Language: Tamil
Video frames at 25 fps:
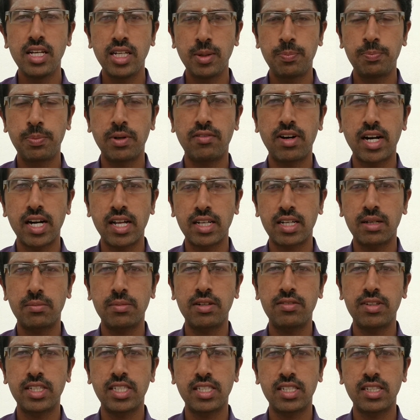இப்ப
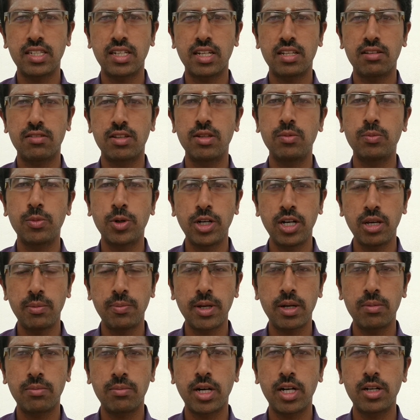வழக்கமா வச்சிருக்கிறது வந்து மொண்டி
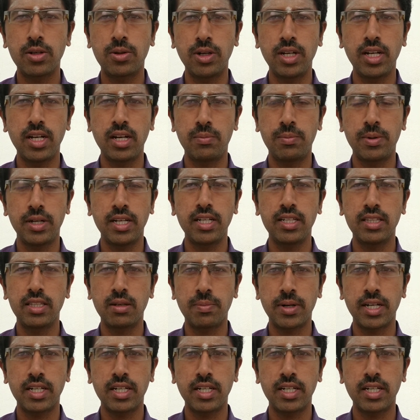பெருமாள் கோயில் அப்படின்னு இந்த